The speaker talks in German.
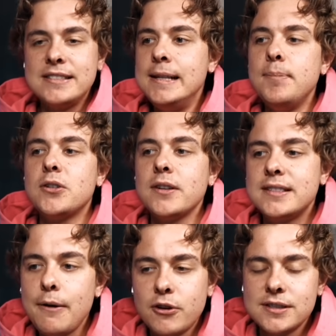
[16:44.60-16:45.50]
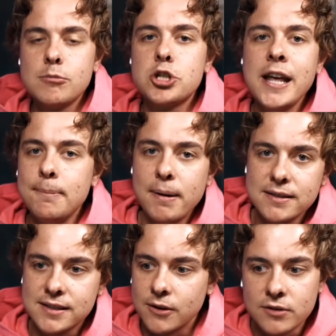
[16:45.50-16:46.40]
sie liebt mich doch nicht dafür, dass ich im Stehen
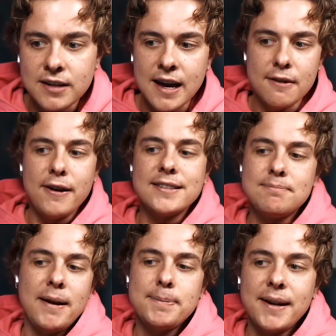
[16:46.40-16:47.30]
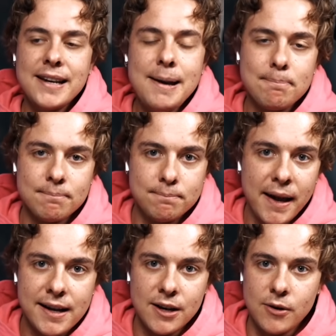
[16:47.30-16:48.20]
pisse und vielleicht manchmal daneben
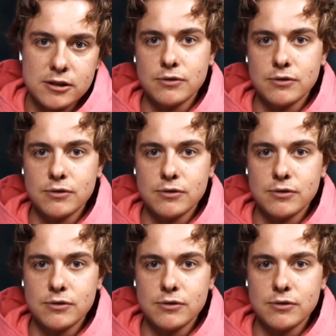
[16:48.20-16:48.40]
pinkel oder